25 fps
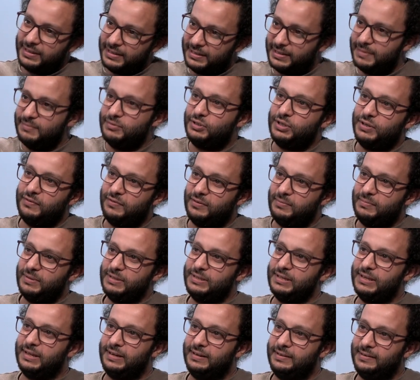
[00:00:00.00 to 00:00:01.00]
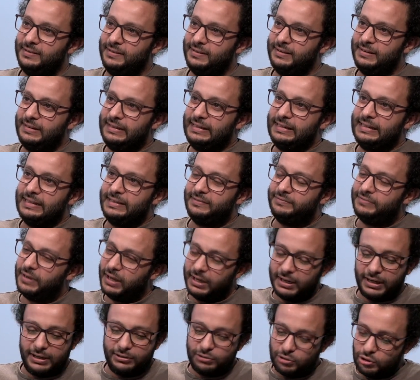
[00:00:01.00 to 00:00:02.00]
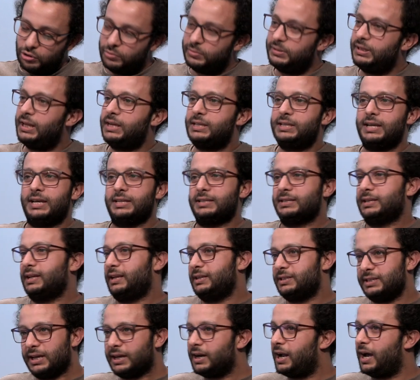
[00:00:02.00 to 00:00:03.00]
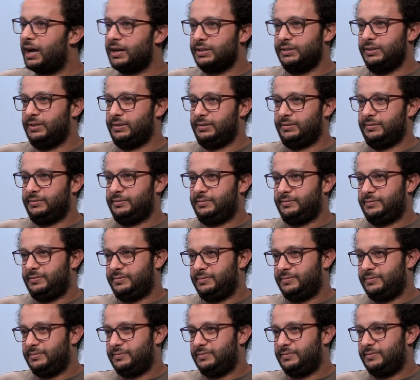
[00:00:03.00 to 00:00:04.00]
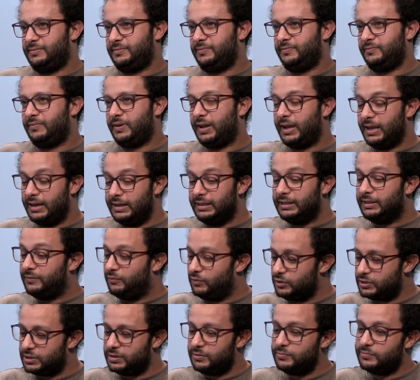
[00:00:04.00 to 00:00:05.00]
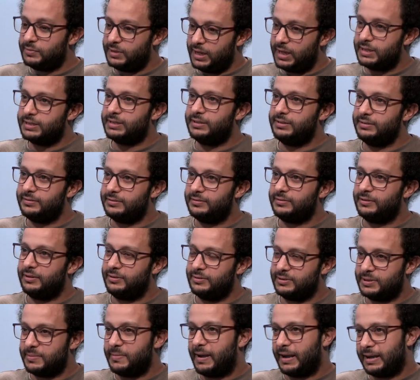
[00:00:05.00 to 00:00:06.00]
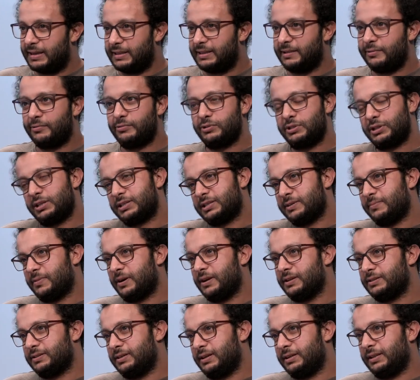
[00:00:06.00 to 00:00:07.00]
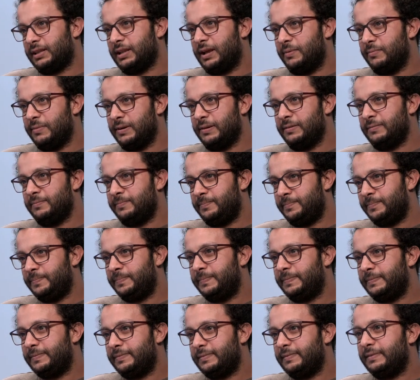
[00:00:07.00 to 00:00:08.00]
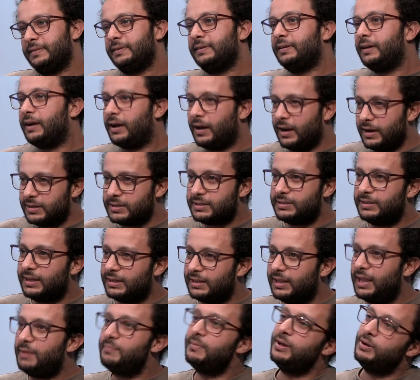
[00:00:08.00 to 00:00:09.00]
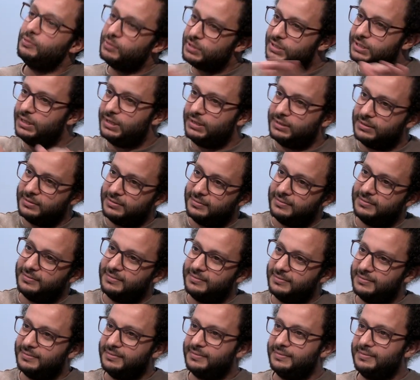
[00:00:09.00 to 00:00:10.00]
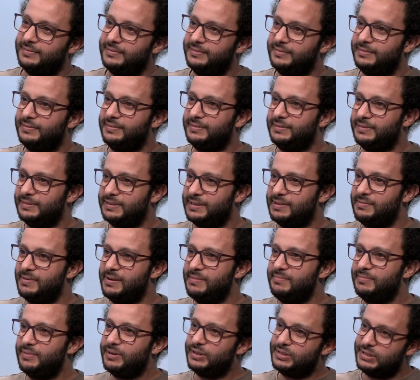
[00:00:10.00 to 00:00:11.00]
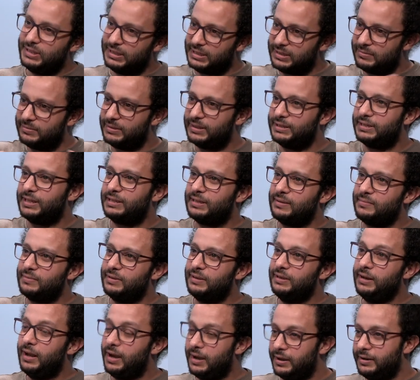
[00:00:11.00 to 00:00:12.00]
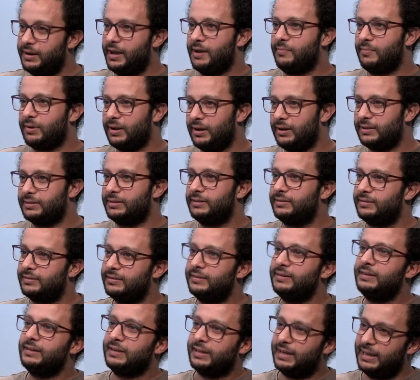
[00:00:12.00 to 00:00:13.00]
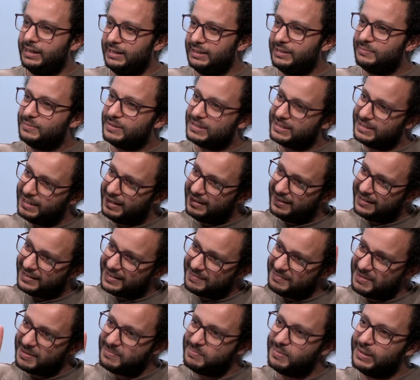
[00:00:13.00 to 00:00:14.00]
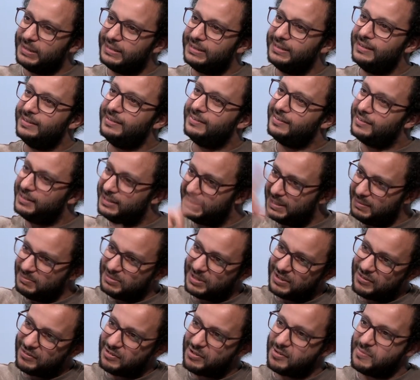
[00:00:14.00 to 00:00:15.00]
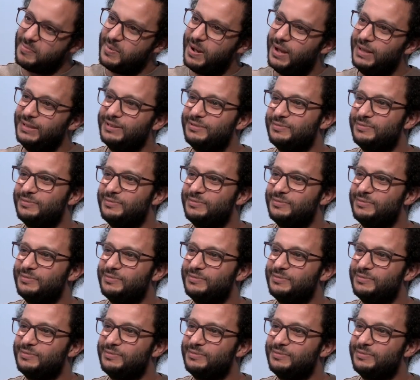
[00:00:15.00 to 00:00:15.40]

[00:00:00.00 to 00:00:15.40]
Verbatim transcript: تمشي في المجال فقررت انه بدي ارجع السنه الجايه راح ارجع فكان عندي فرصه ممتازه لانه زي ما حكيت لك كنت لسه مخلص اداره الاعمال خلصت اداره الاعمال ورجعت تنطلق تمام رجعت خلصت التمثيل اه نعم خلصت كان عندي بس ضايل كمان ماده قدمتها فيما بعد